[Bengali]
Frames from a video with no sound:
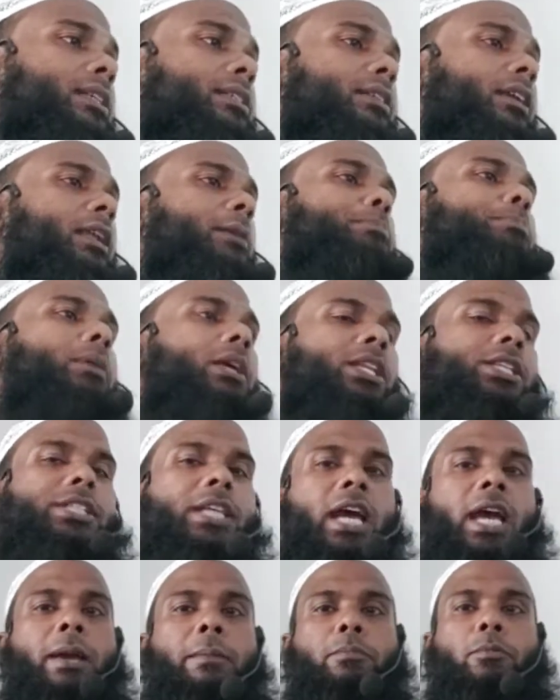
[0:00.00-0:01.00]
যিনি পীর
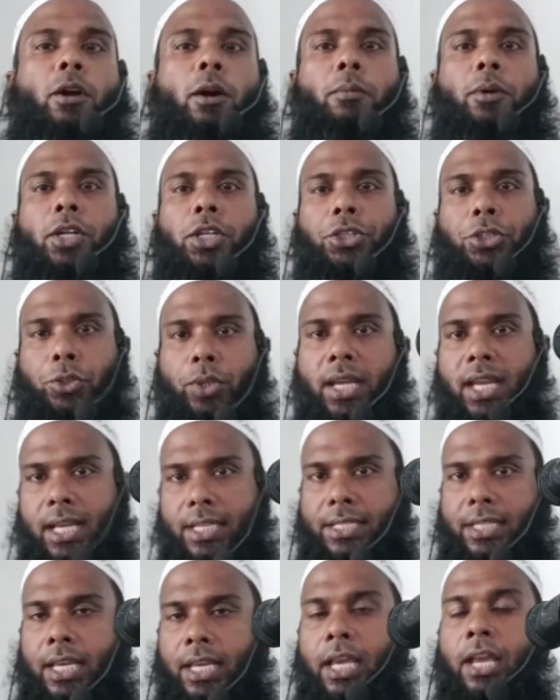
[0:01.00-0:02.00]
সাহেব কবরে শুয়ে
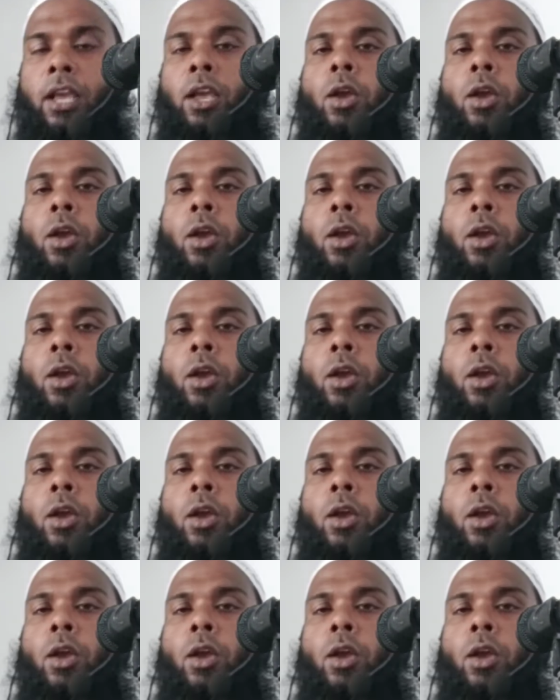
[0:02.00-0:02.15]
আছে